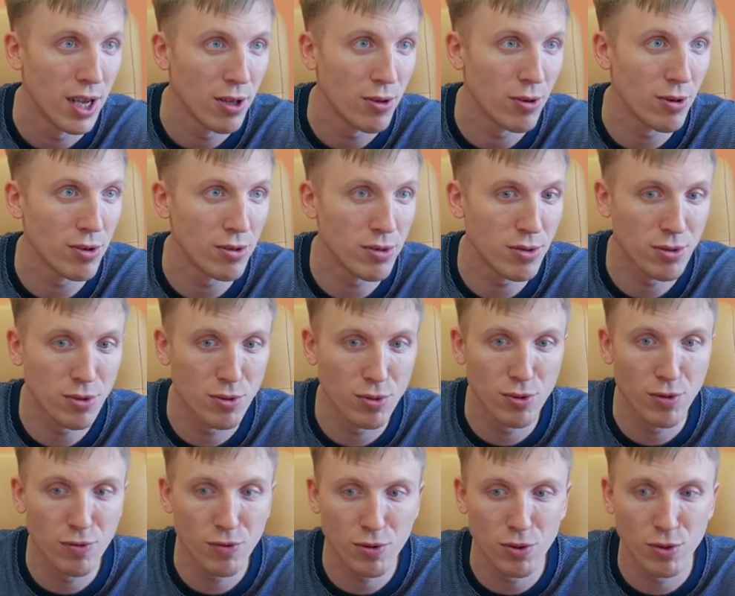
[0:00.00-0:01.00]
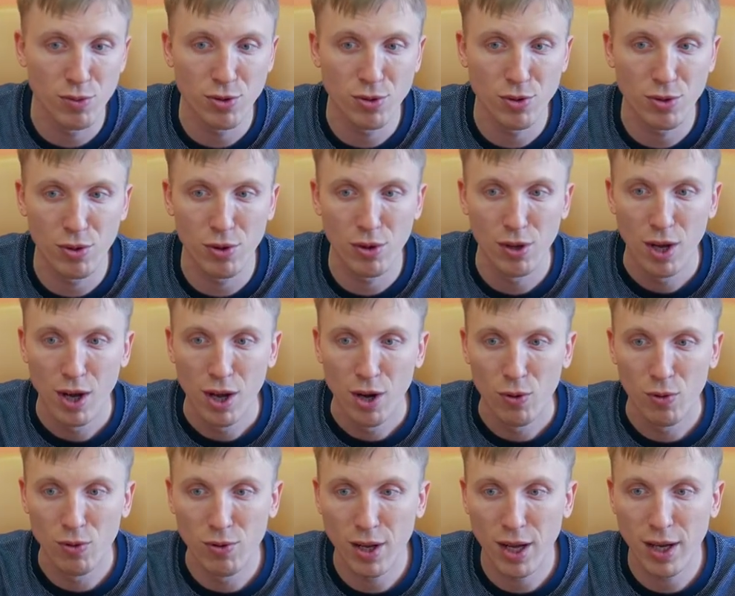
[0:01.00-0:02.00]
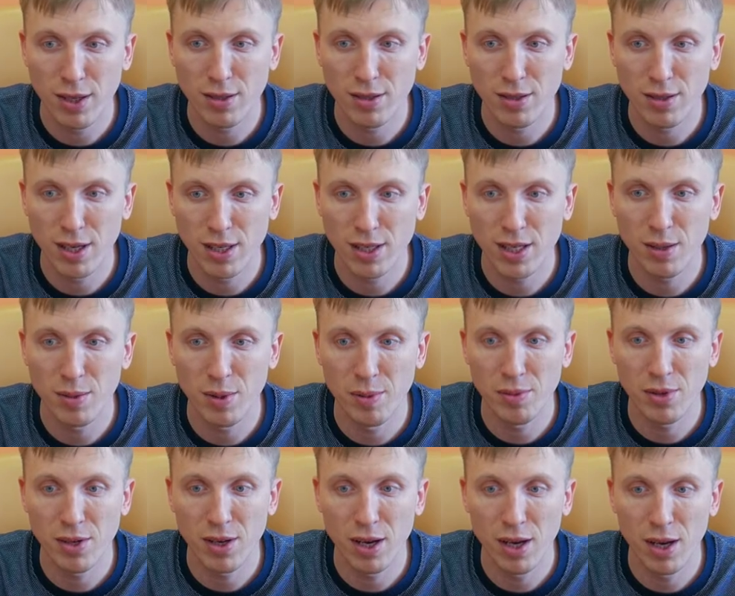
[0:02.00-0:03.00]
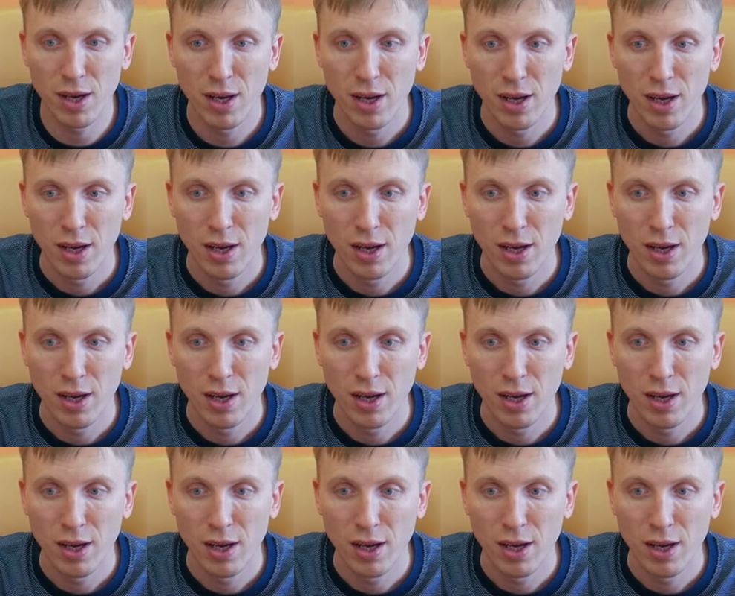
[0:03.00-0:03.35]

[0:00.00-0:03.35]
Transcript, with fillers: То есть суть в том, что у нас на самом деле